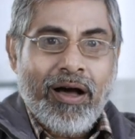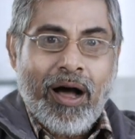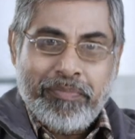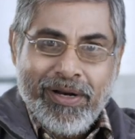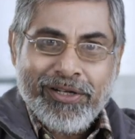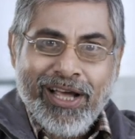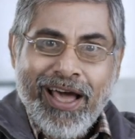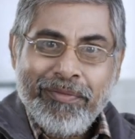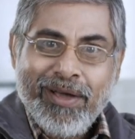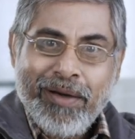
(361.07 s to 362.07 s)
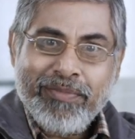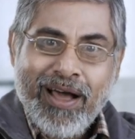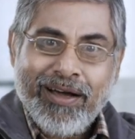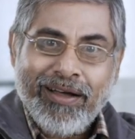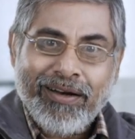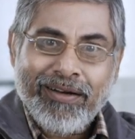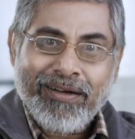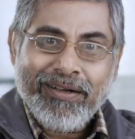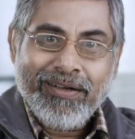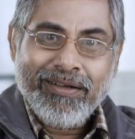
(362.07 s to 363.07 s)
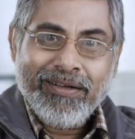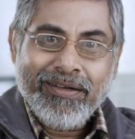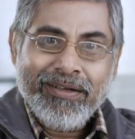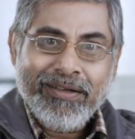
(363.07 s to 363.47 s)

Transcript: अपने शहर में अपना घर जी बिल्कुल